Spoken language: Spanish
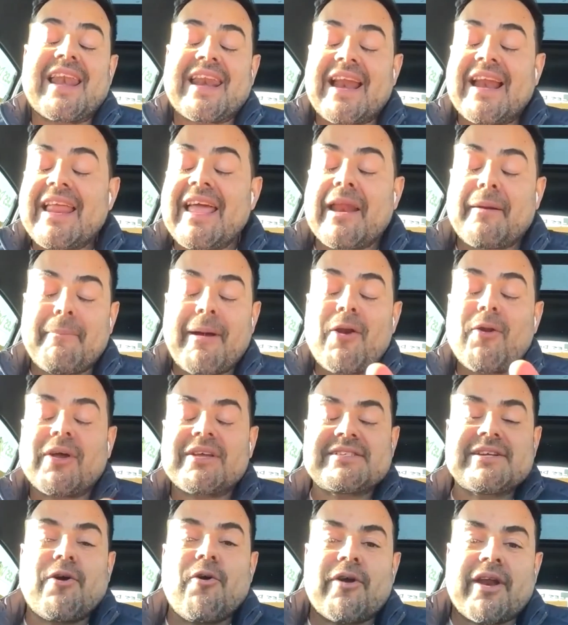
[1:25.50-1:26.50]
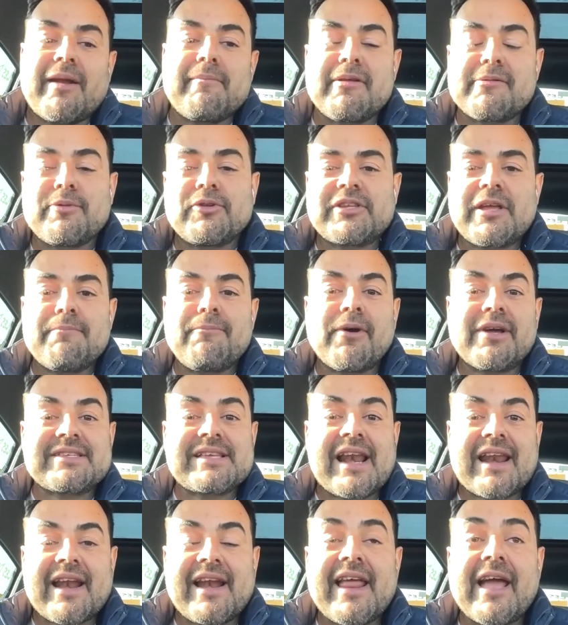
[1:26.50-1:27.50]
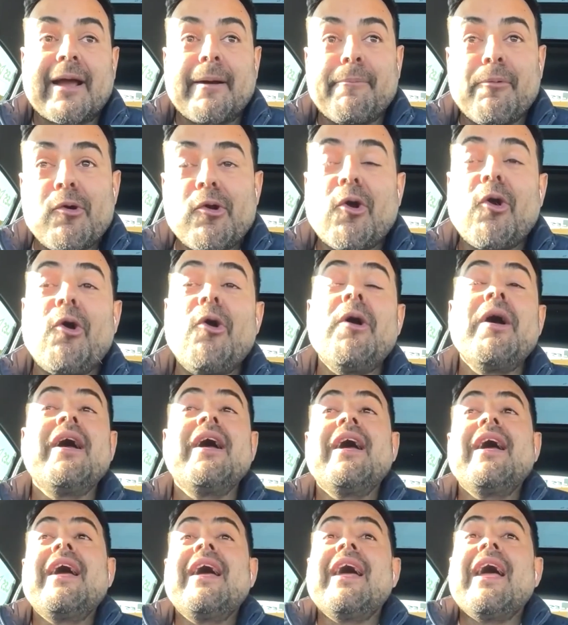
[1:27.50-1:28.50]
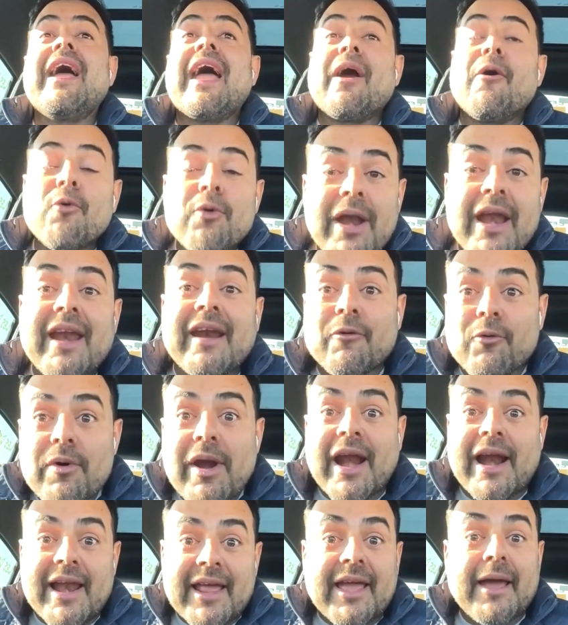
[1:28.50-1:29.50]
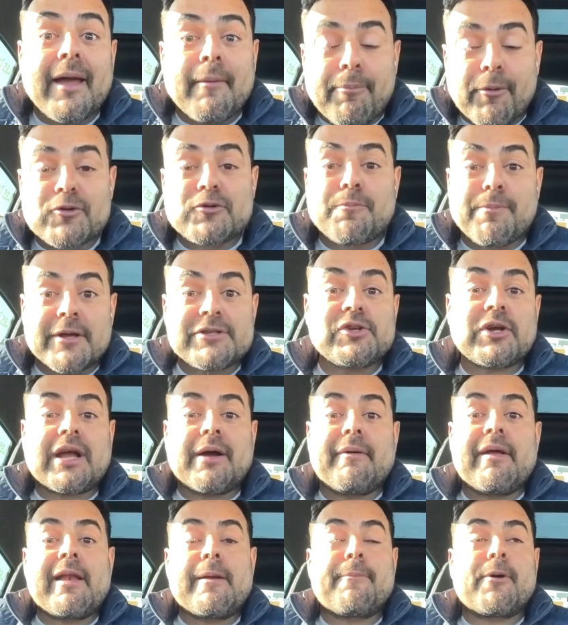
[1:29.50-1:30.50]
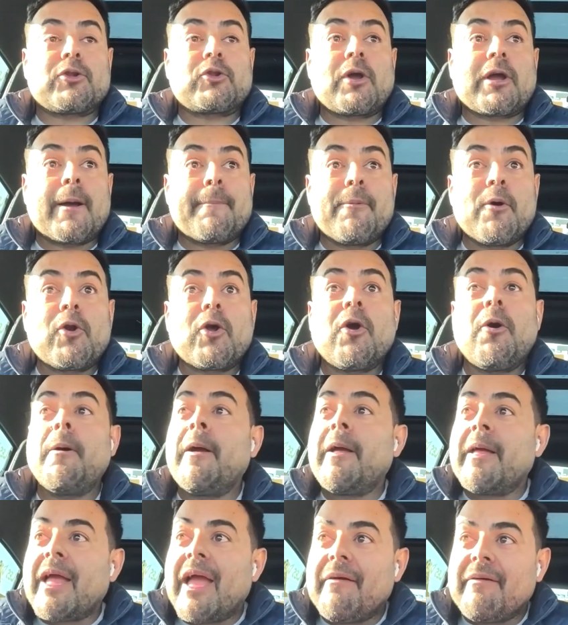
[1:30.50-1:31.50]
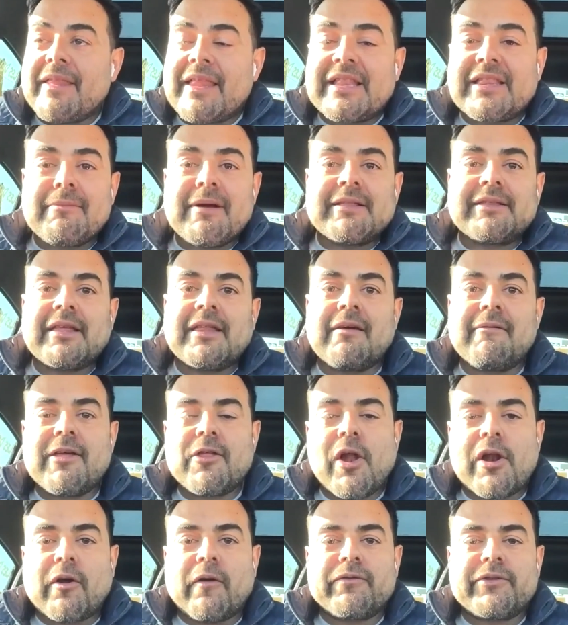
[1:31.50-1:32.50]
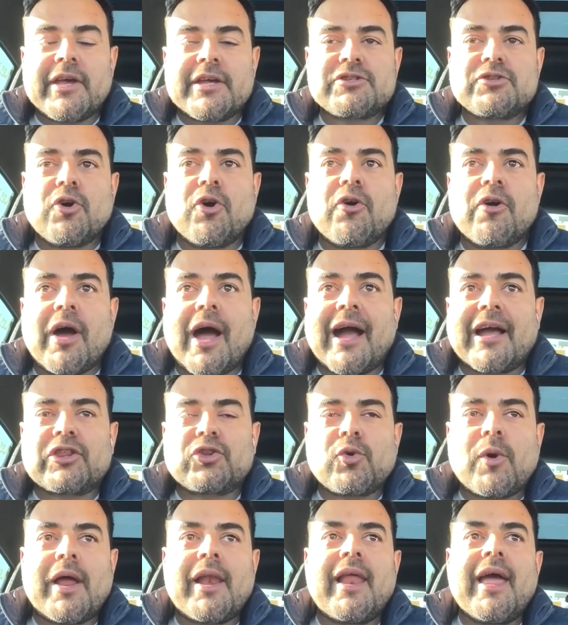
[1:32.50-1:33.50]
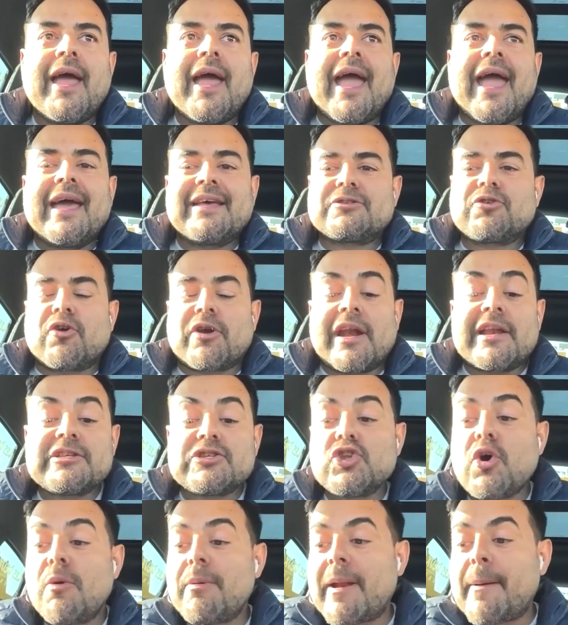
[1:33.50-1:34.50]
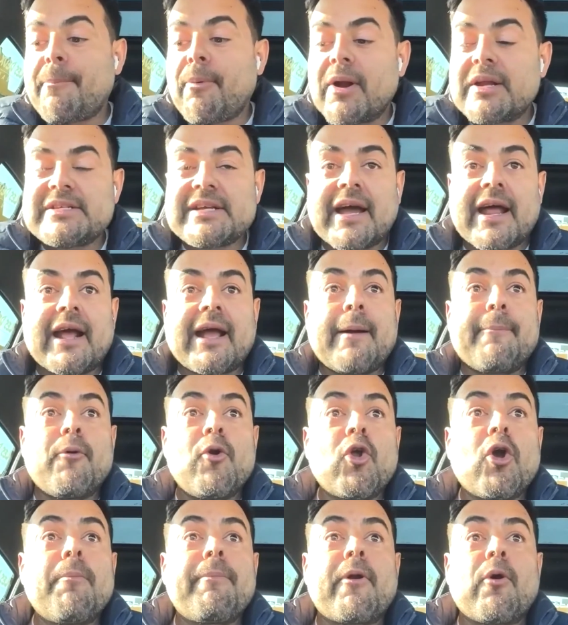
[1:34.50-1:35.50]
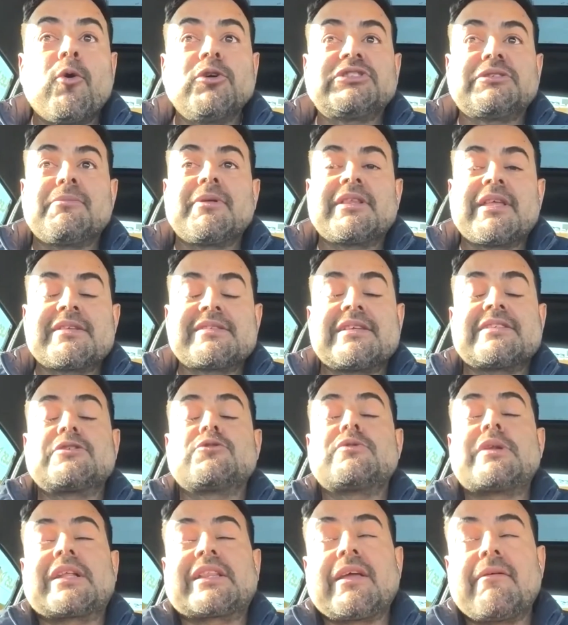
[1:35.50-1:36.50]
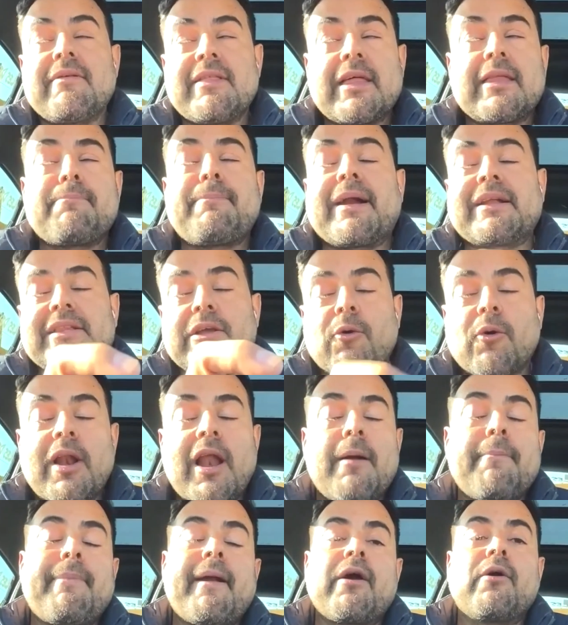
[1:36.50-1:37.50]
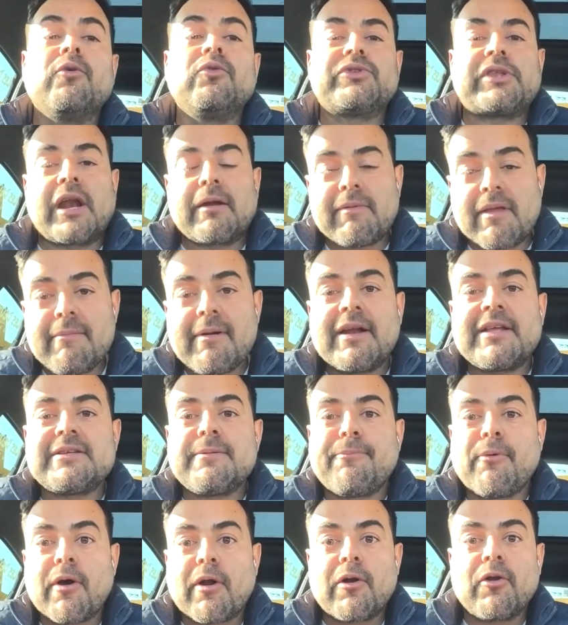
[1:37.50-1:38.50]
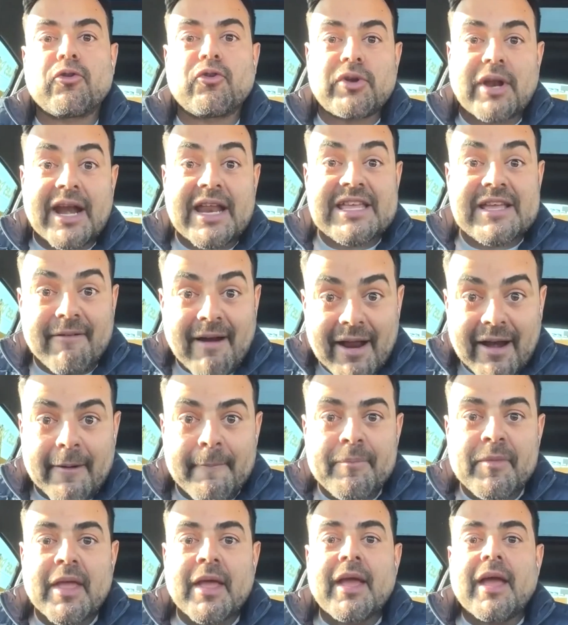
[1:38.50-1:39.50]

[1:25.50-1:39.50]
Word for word: el rally hermano que se corre al mismo tiempo, que es el rally Acapulco. Un, rally que, por supuesto, acaba en el puerto de Acapulco. Evidentemente, debido al contexto actual, estos rallies no van a poder llegar a Acapulco, pero justamente se está haciendo una actividad particular para juntar víveres y poderlos donar y llevar